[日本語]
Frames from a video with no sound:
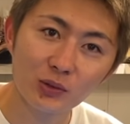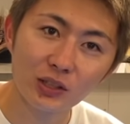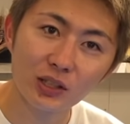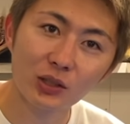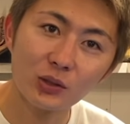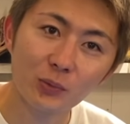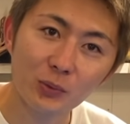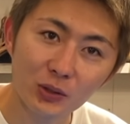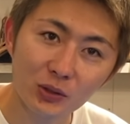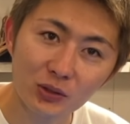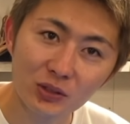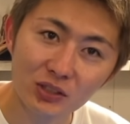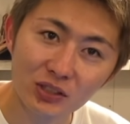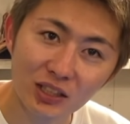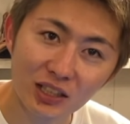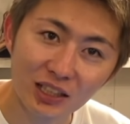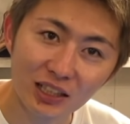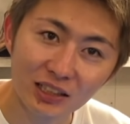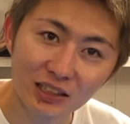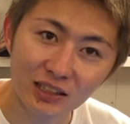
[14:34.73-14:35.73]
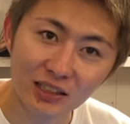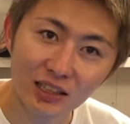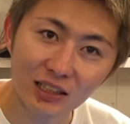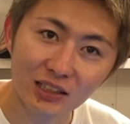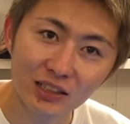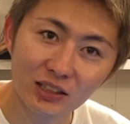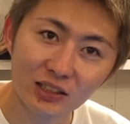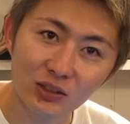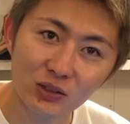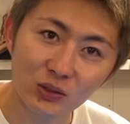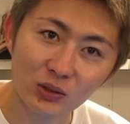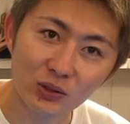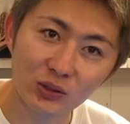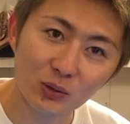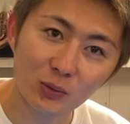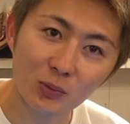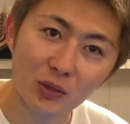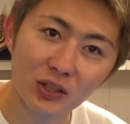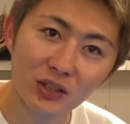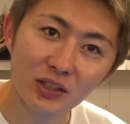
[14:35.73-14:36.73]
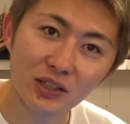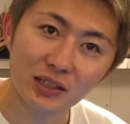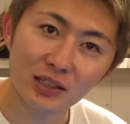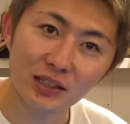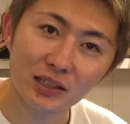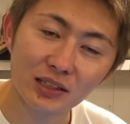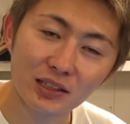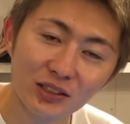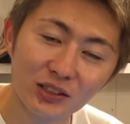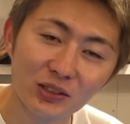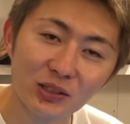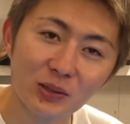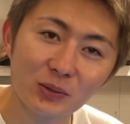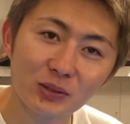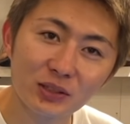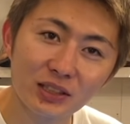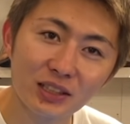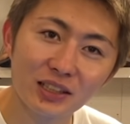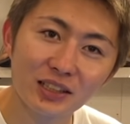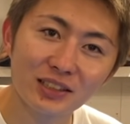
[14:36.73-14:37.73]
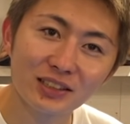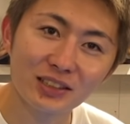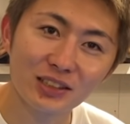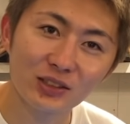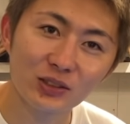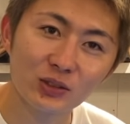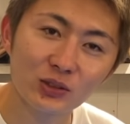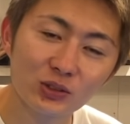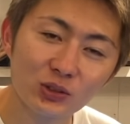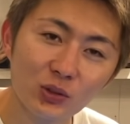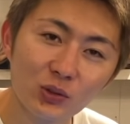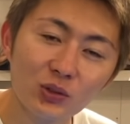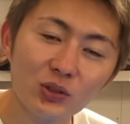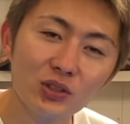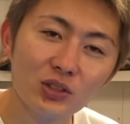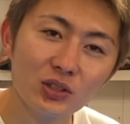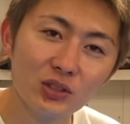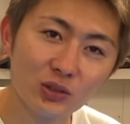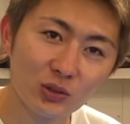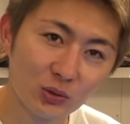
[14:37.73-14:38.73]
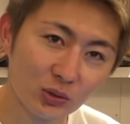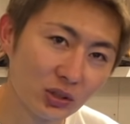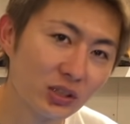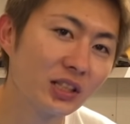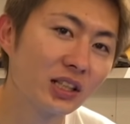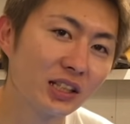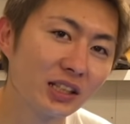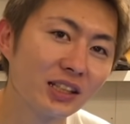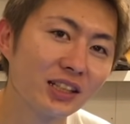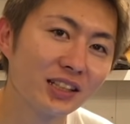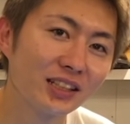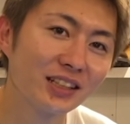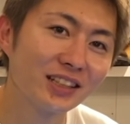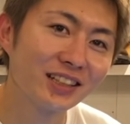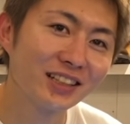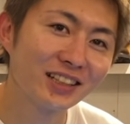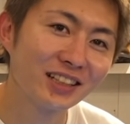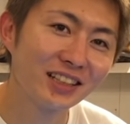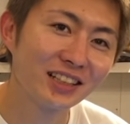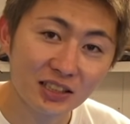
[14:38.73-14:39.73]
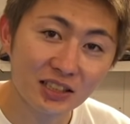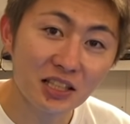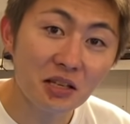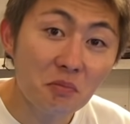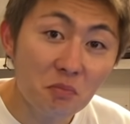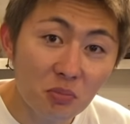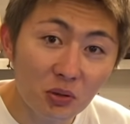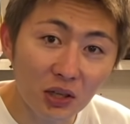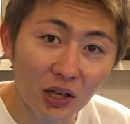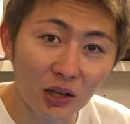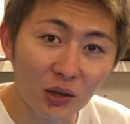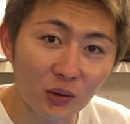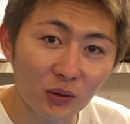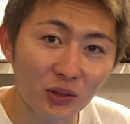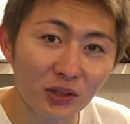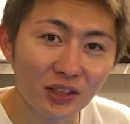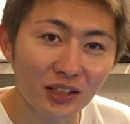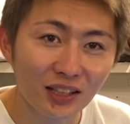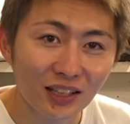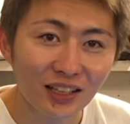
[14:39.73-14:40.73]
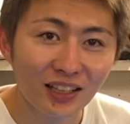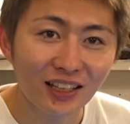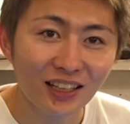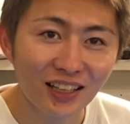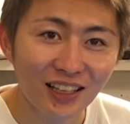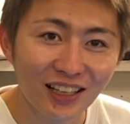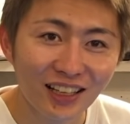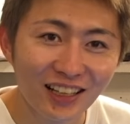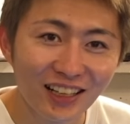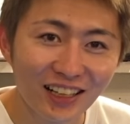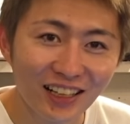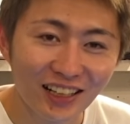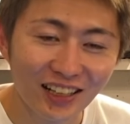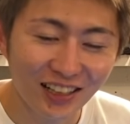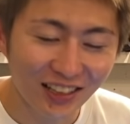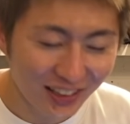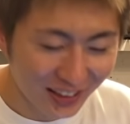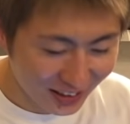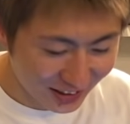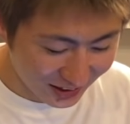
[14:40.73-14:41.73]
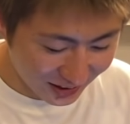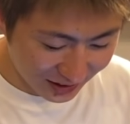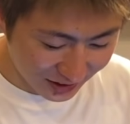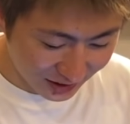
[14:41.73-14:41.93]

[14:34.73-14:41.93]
らコメント少なかったっていう思われる方いるかもしれないんですけど、そういうことじゃないんだよ。うん、全部かっこいいんだよ。全部かっこよくて、